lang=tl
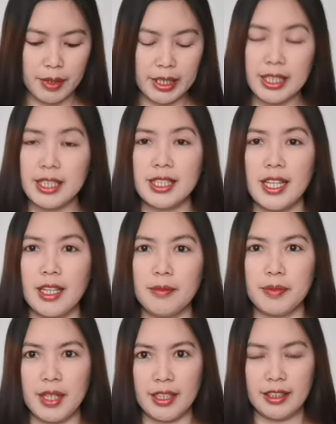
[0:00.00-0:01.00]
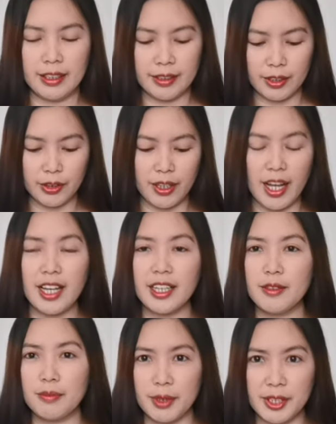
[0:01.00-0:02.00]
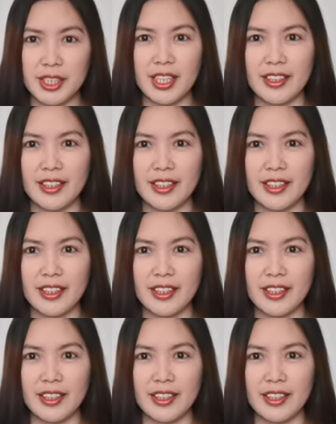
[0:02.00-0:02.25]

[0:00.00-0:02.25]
Please help natin tong aking first